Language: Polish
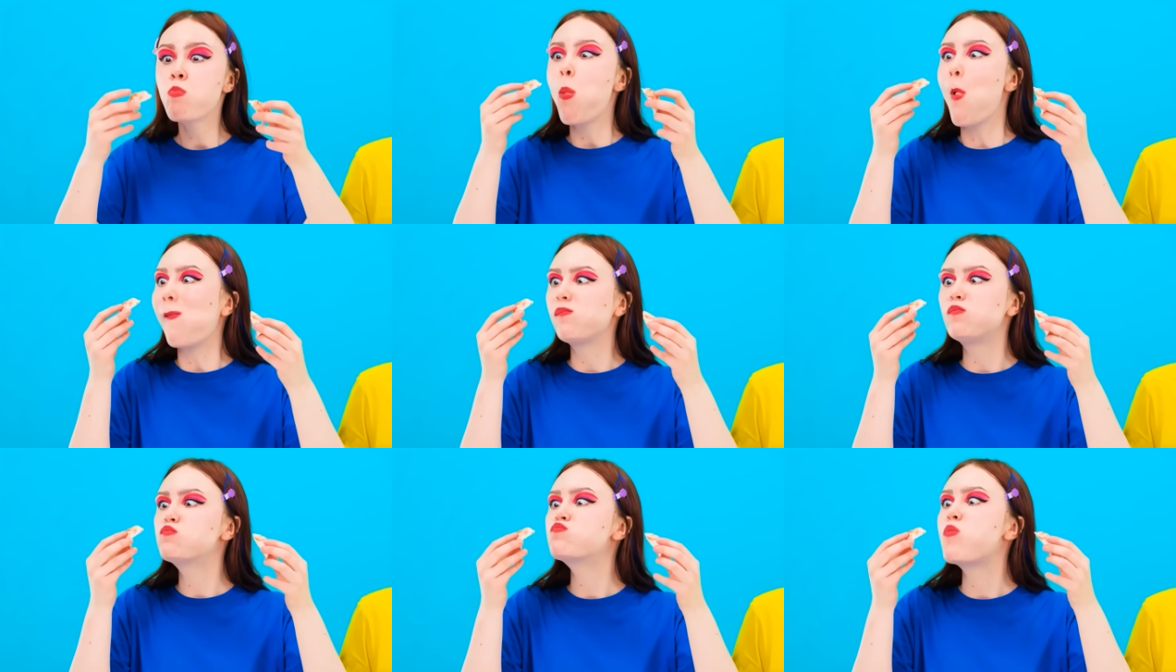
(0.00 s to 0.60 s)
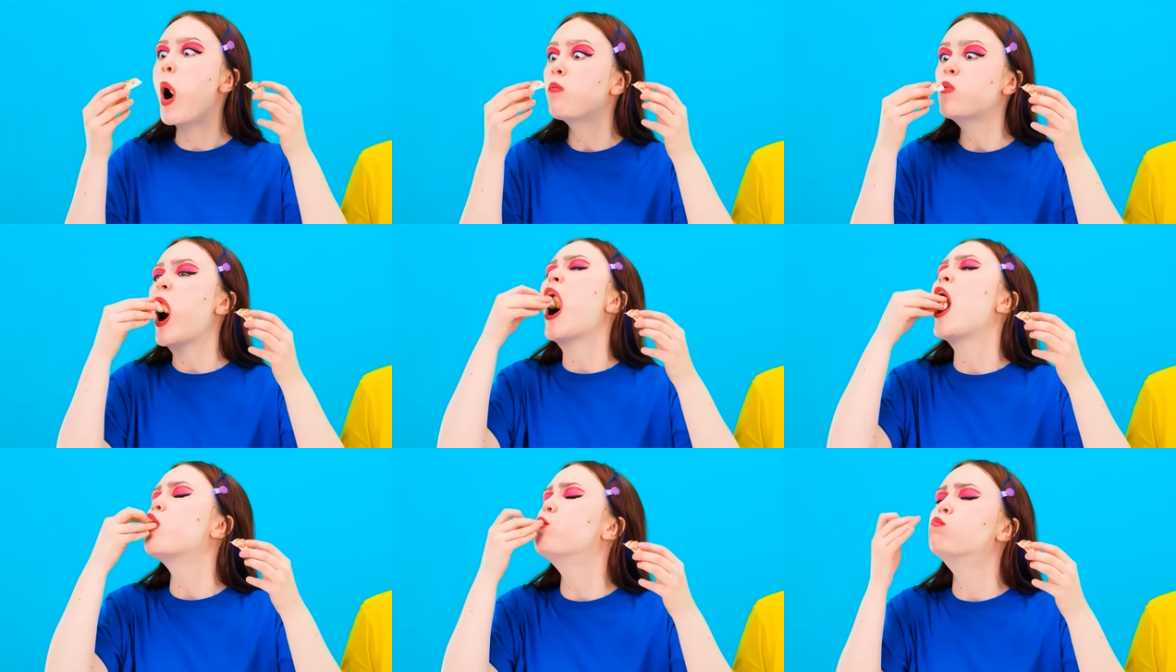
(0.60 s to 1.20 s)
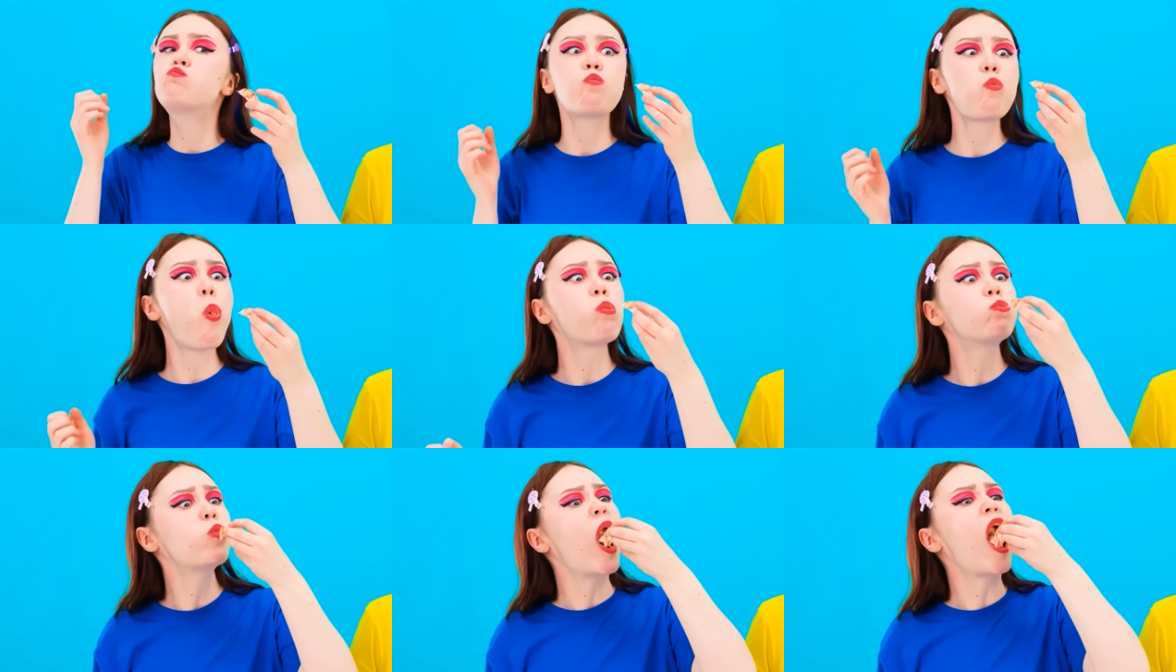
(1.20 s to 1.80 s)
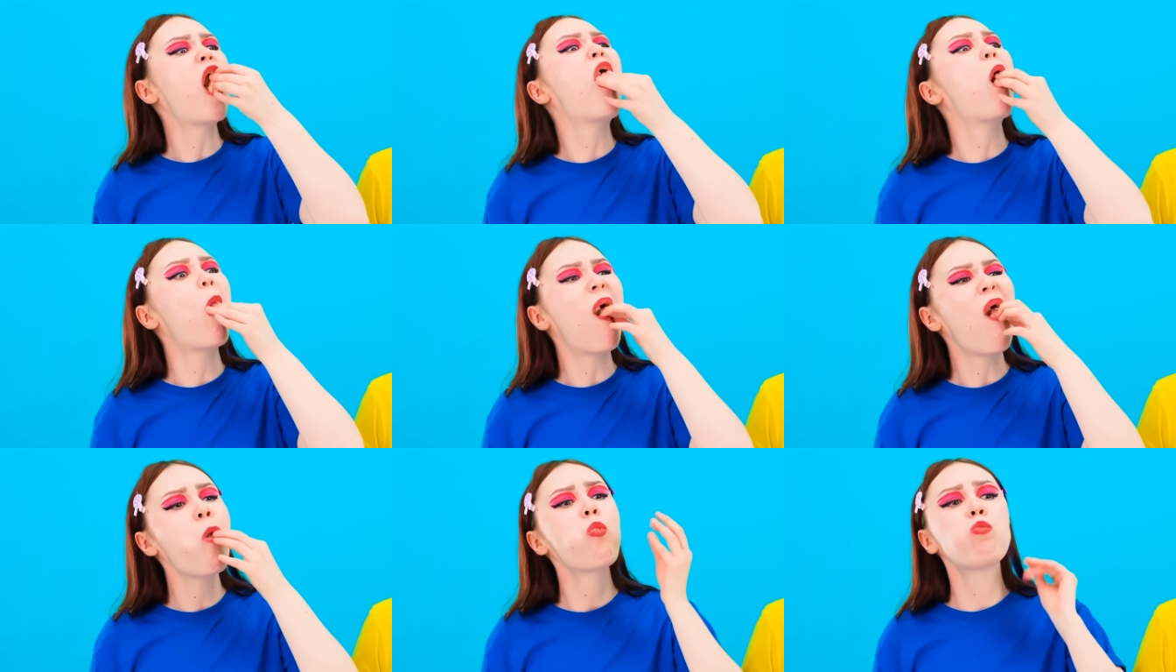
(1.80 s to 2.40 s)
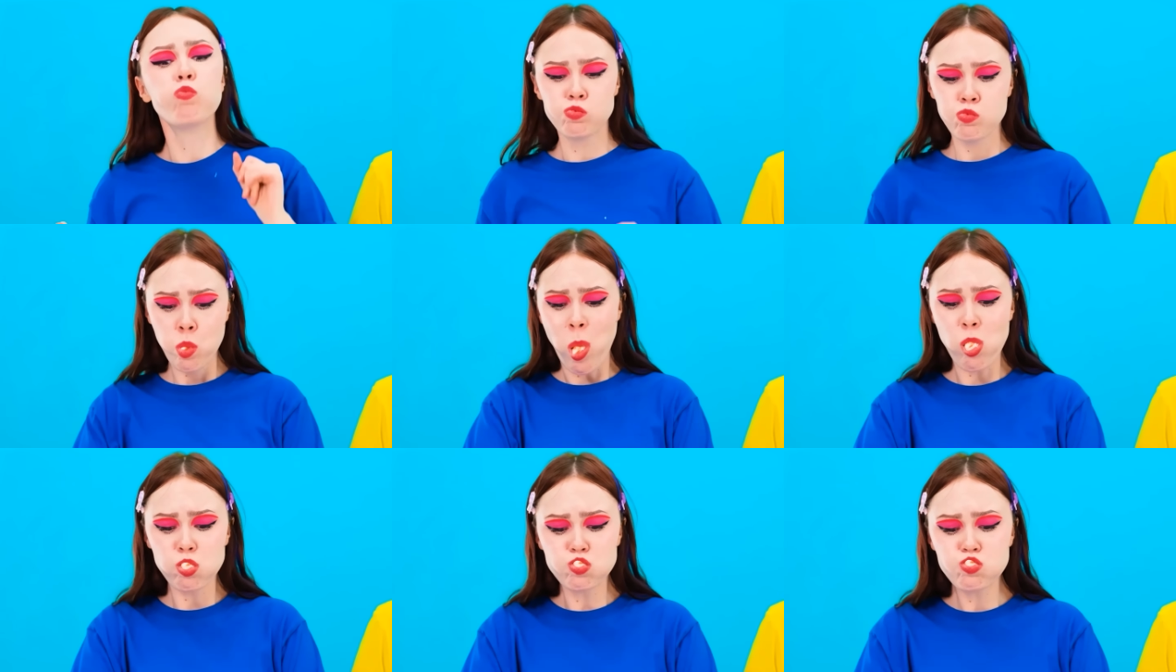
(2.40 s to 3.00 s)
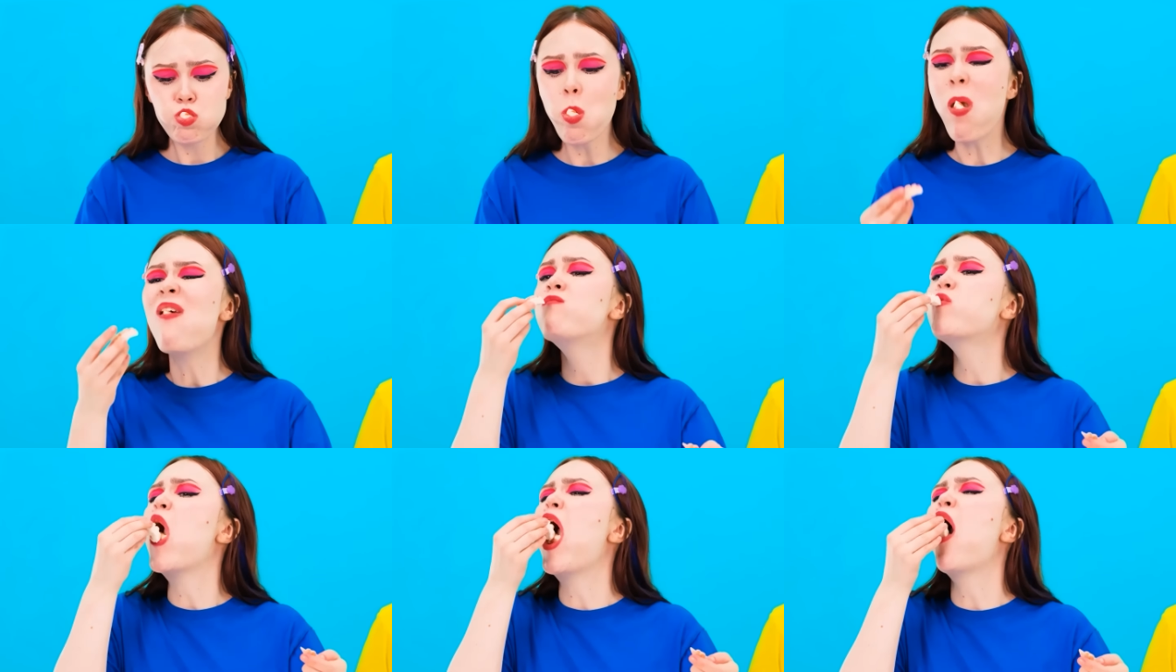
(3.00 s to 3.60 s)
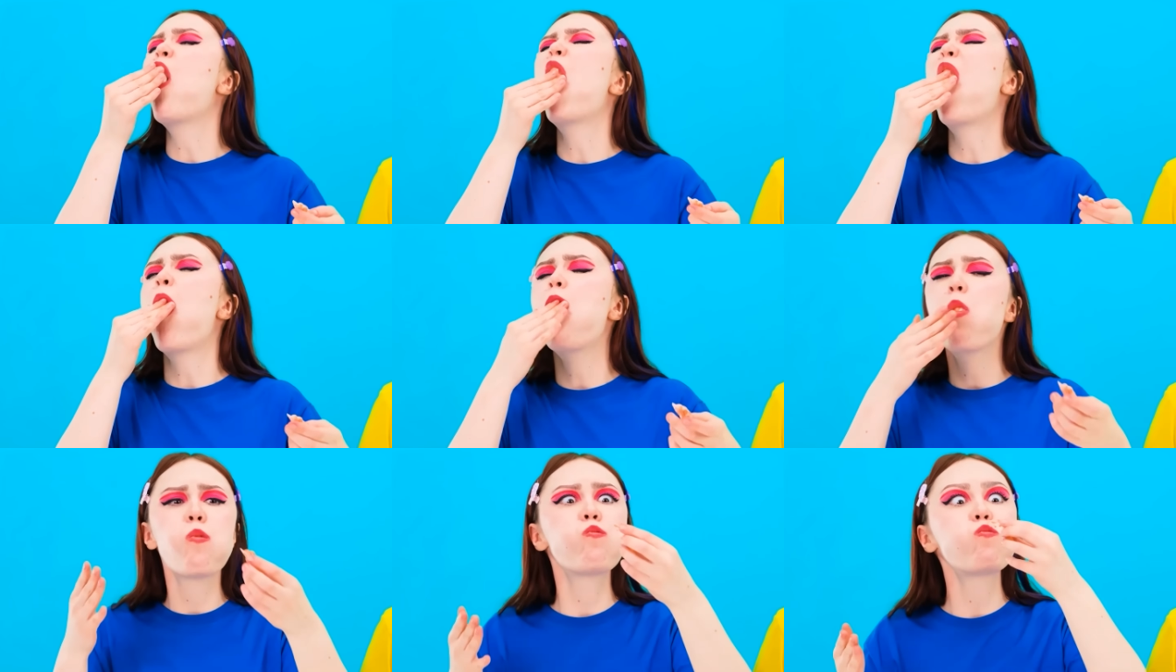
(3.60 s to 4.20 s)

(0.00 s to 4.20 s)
że nie dostałam największej porcji. Chętnie bym jeszcze zjadła.